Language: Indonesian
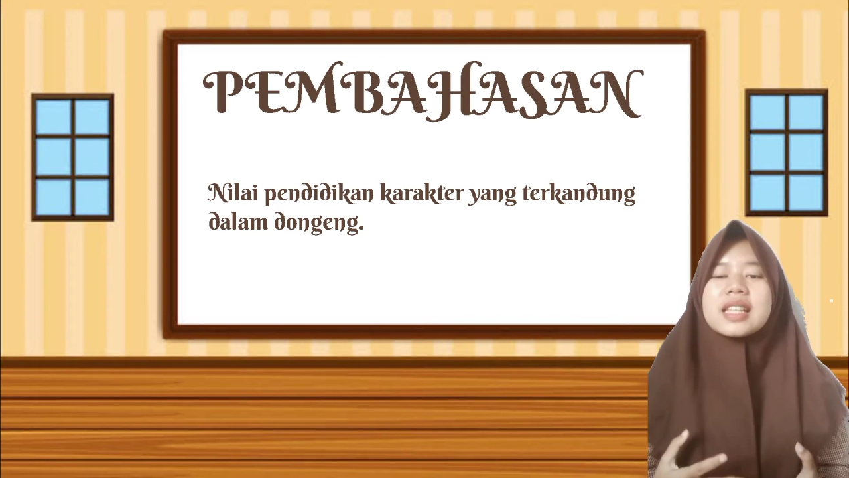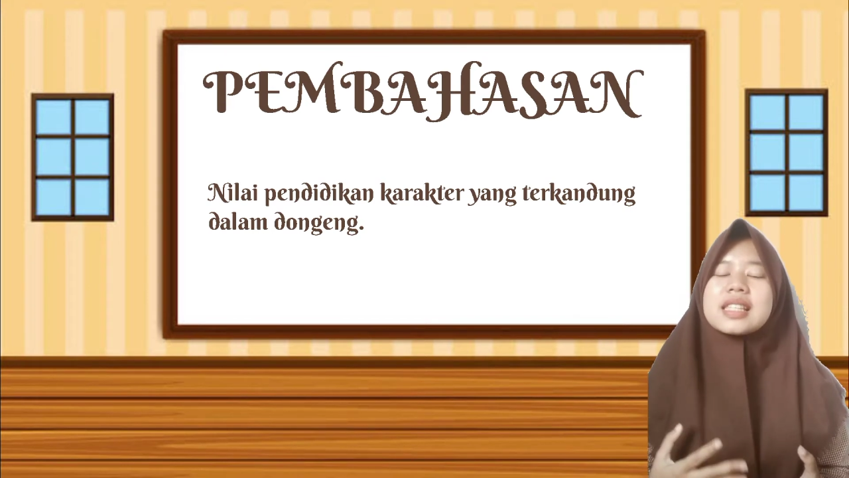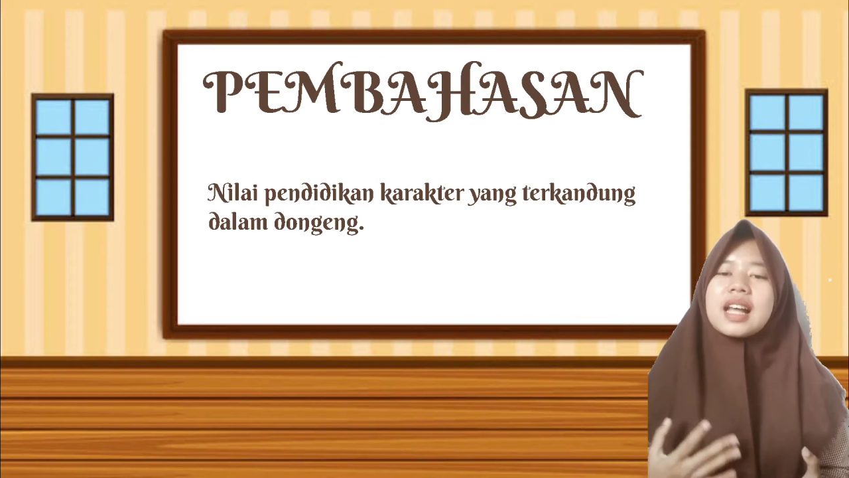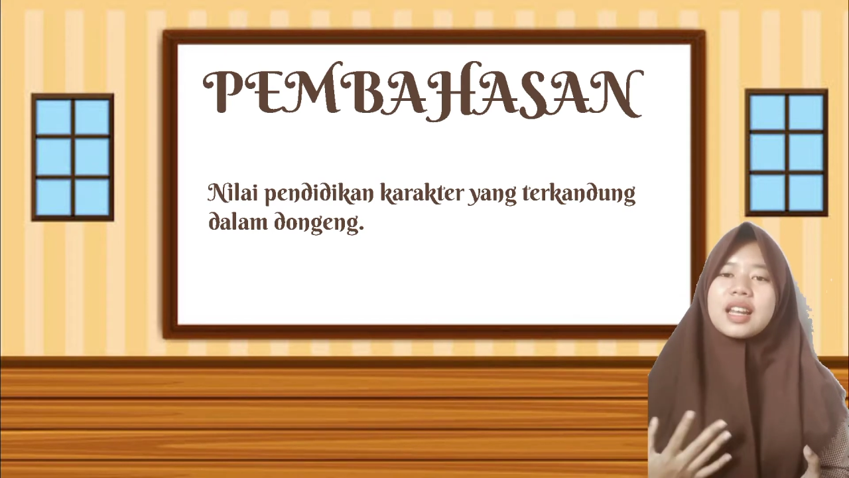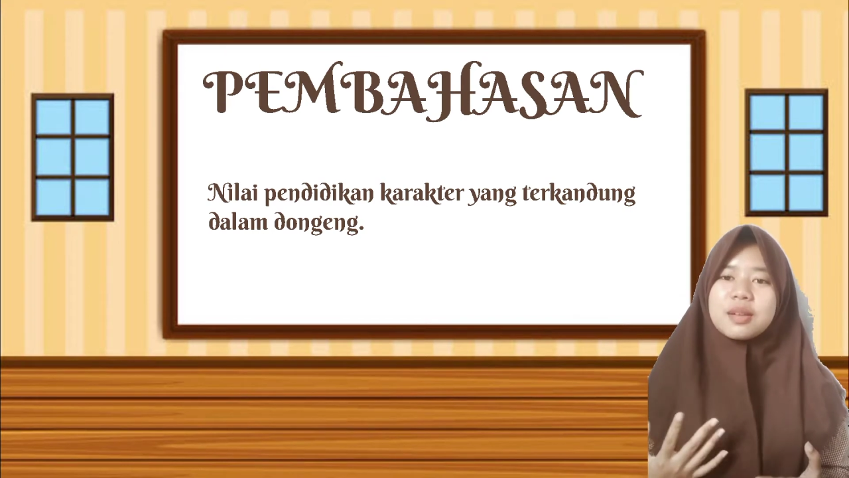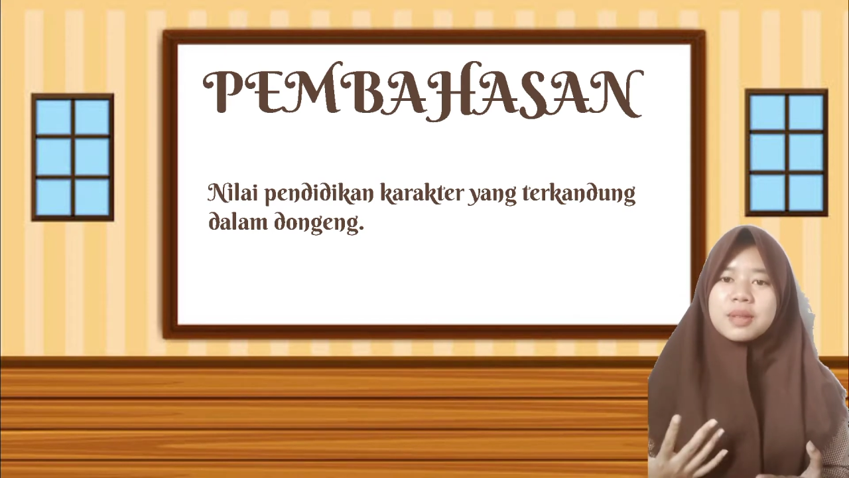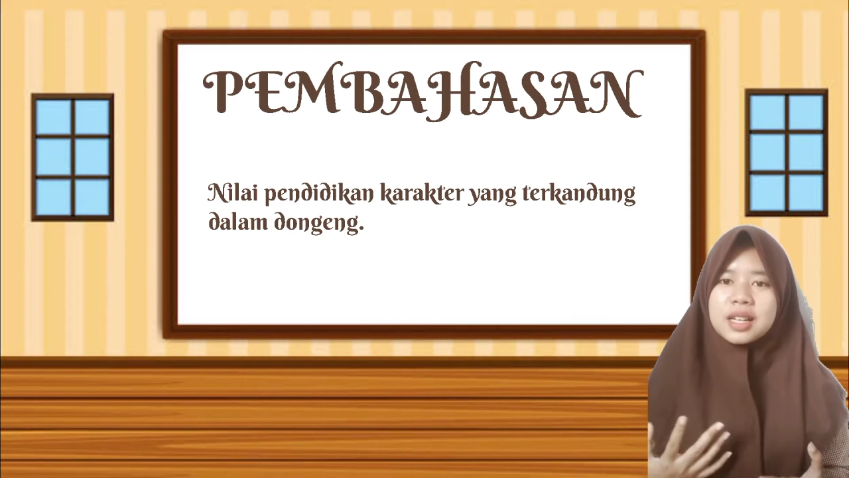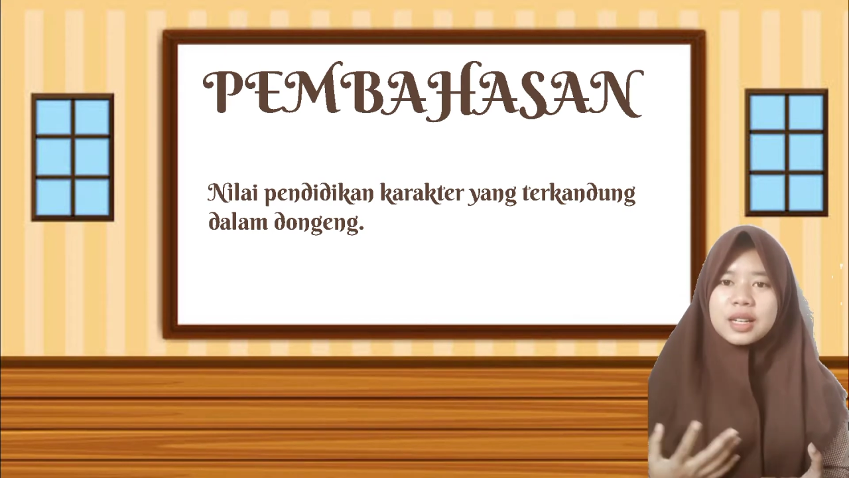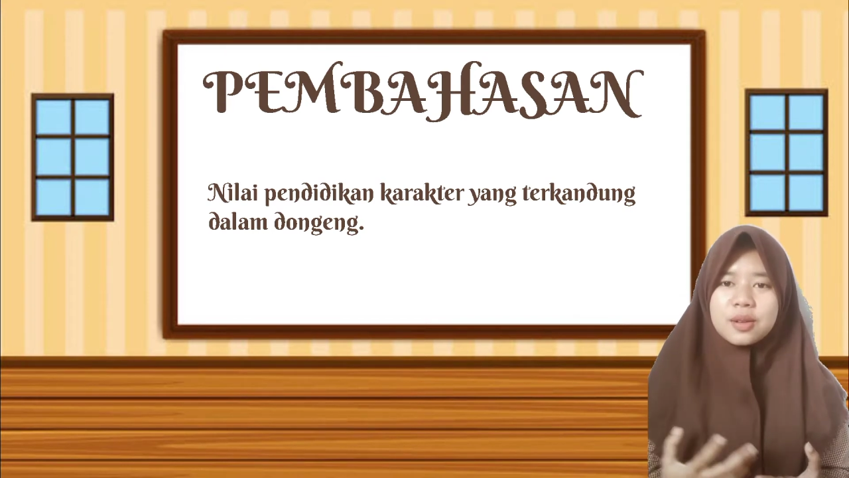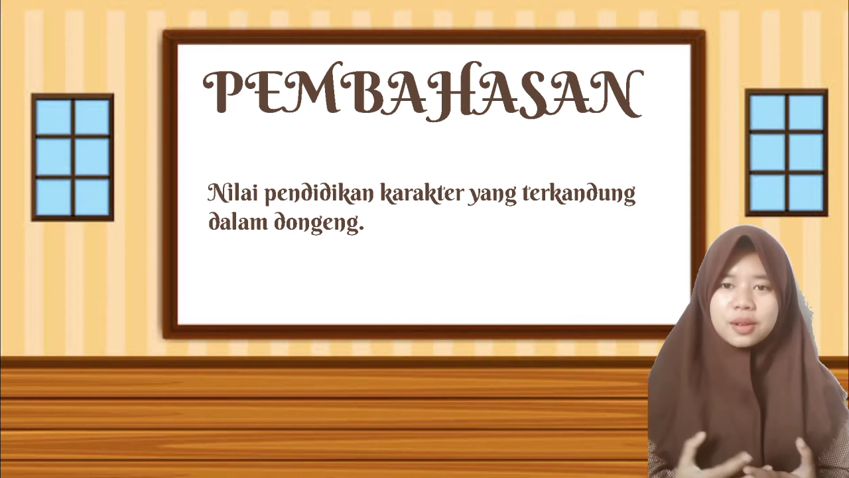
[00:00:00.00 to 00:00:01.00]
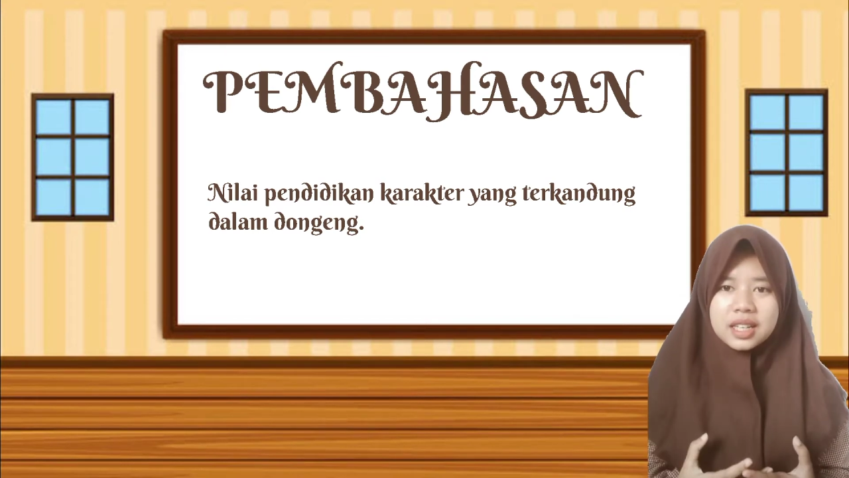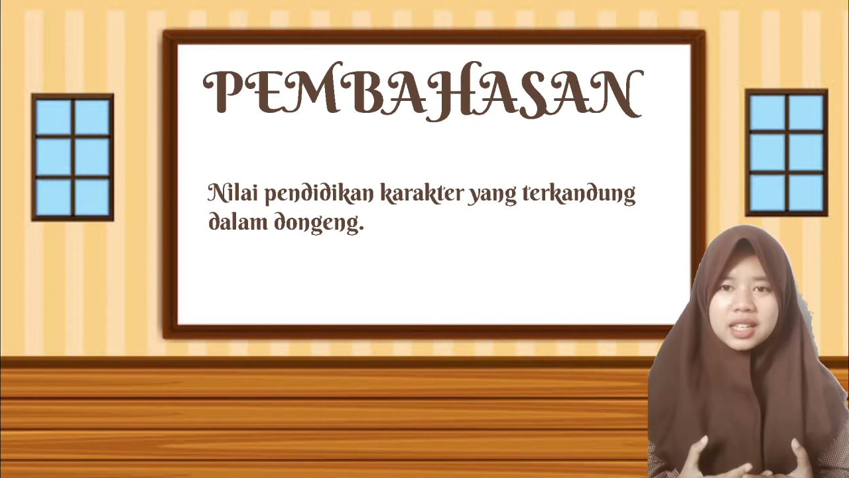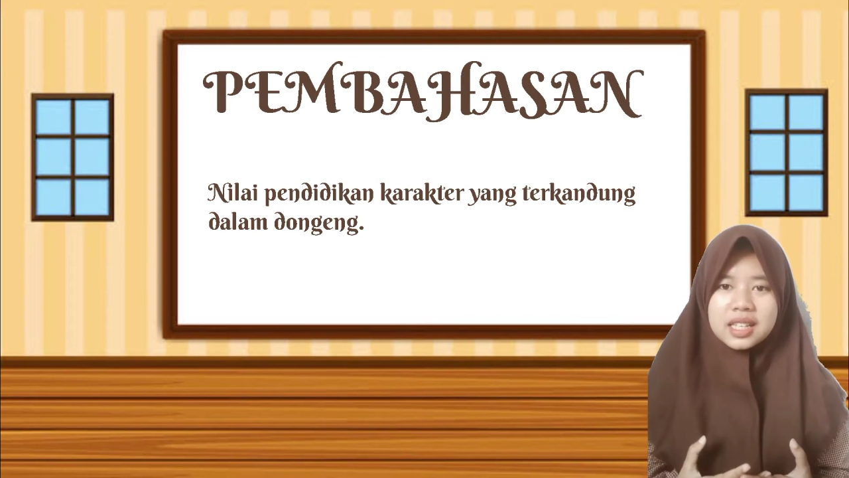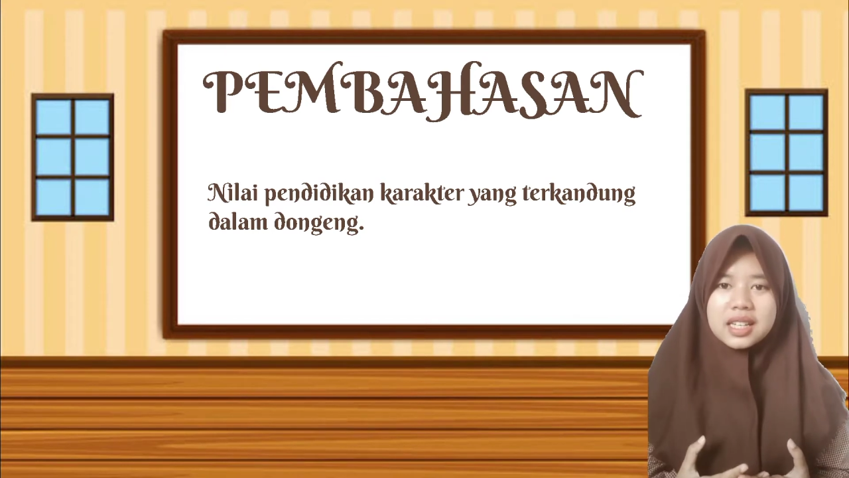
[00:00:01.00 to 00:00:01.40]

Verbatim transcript: saling melindungi,